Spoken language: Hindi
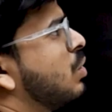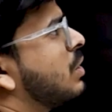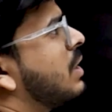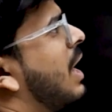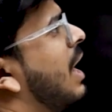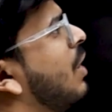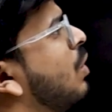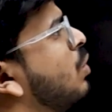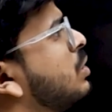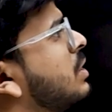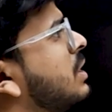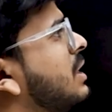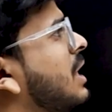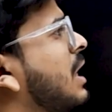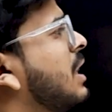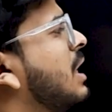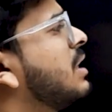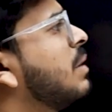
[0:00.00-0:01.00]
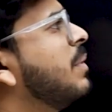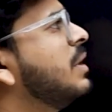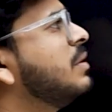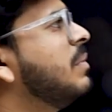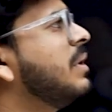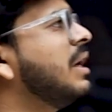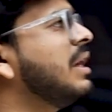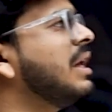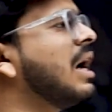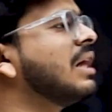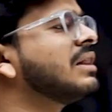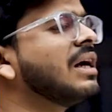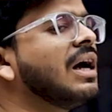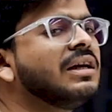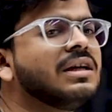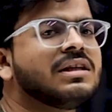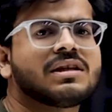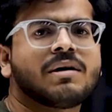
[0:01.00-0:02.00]
होता है उससे ज़्यादा समझ में नहीं
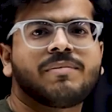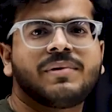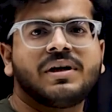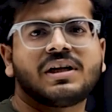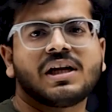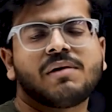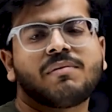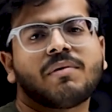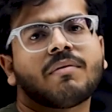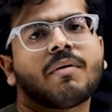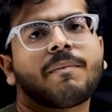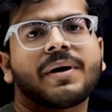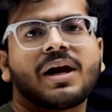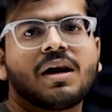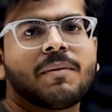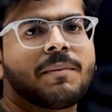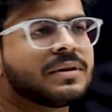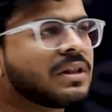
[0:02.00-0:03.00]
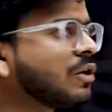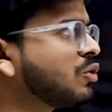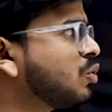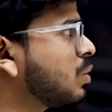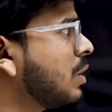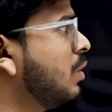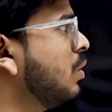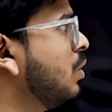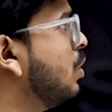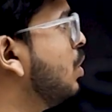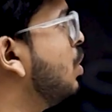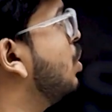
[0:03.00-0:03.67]
आता है ये सब डिटेल में मैं पहले बता चुका हूं